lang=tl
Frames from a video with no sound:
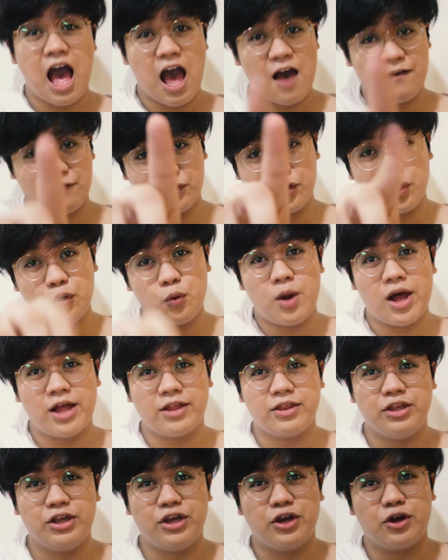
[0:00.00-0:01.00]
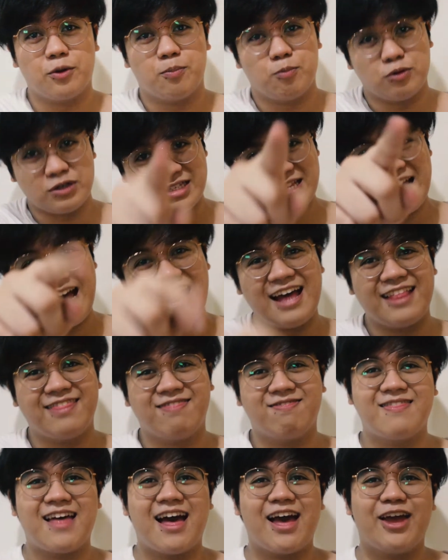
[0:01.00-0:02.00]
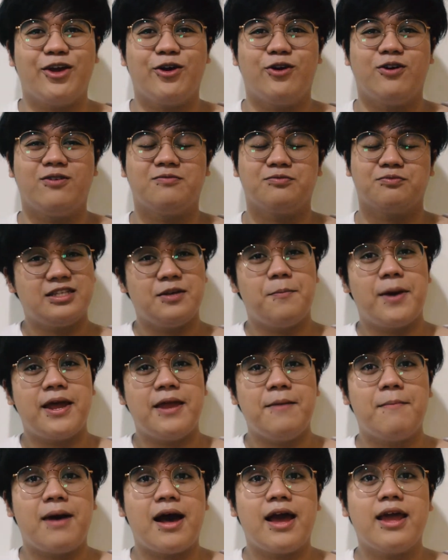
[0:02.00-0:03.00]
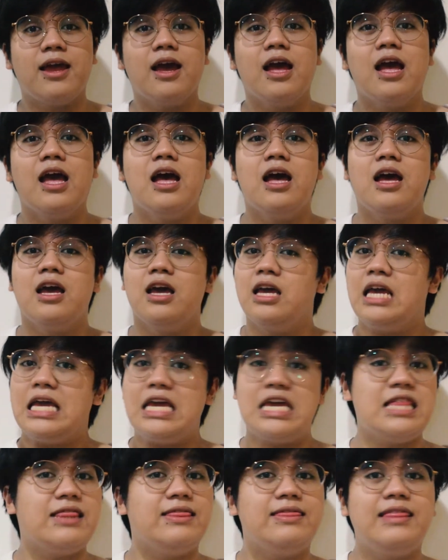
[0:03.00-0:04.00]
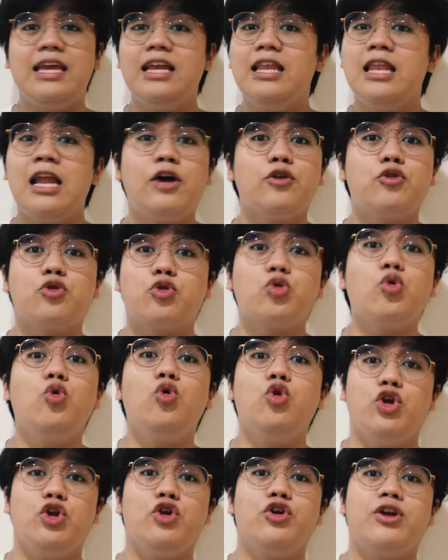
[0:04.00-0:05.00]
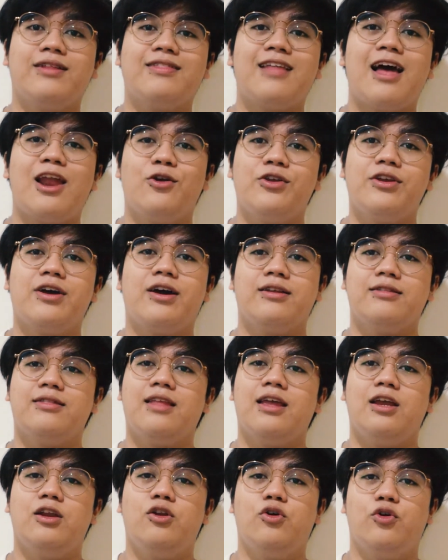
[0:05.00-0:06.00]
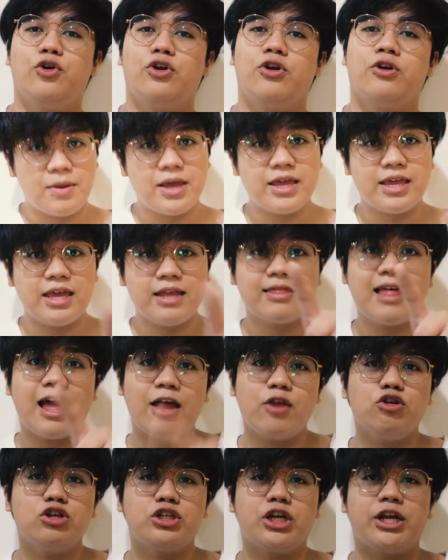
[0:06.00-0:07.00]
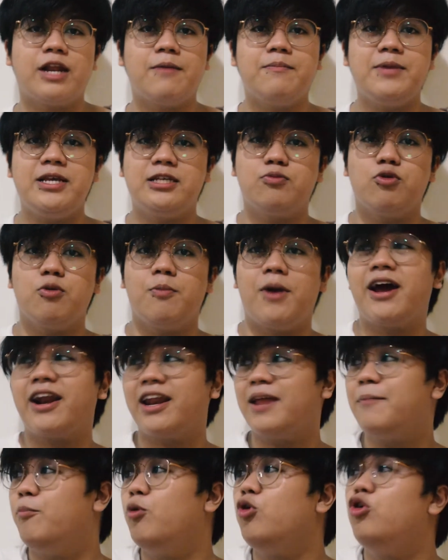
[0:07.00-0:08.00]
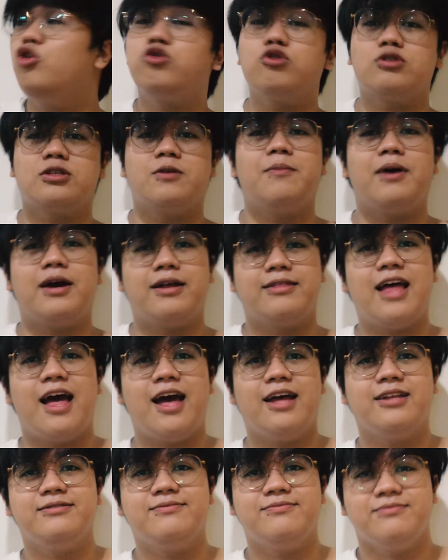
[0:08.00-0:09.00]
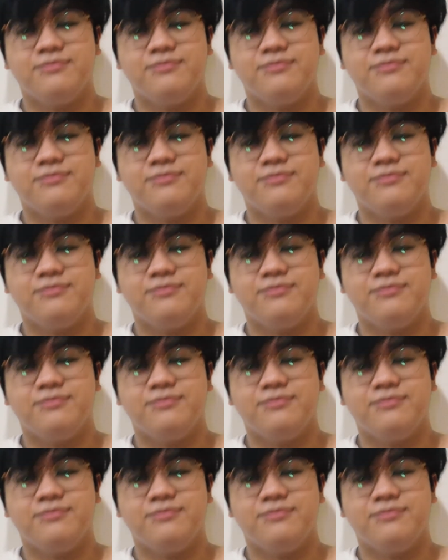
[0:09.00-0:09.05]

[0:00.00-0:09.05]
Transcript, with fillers: After one year, pustahan tayo. Si Maymay, hindi lang tour yung natalo niya kay Taylor. Nakita niyo siya na mismo yung mga rebulto sa mga daan.